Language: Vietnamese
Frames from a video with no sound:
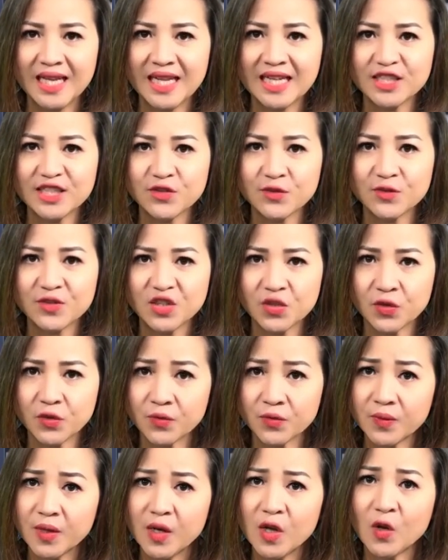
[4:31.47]
La
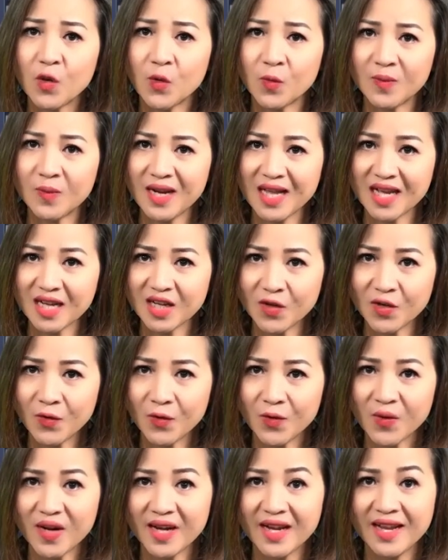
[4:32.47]
Science cũng là cơ
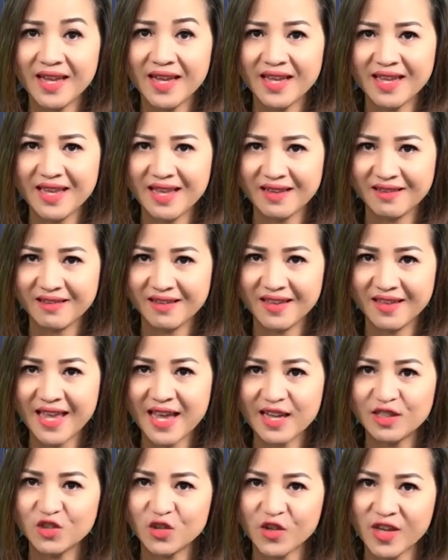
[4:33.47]
hội để dành thời
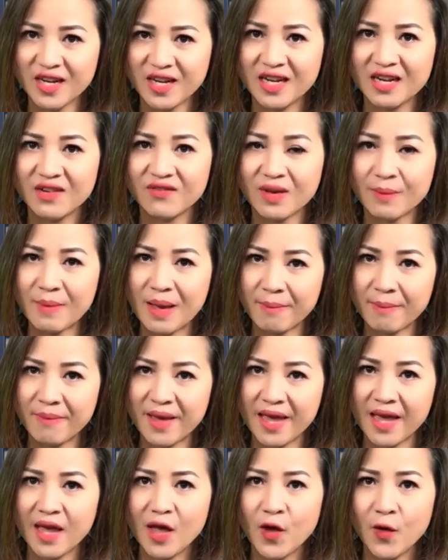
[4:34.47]
gian cho gia đình và bạn
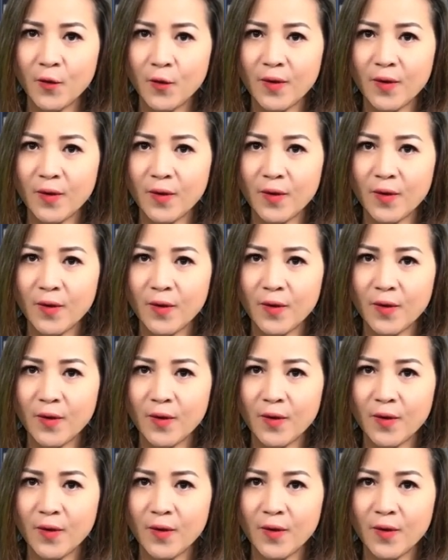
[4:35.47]
bè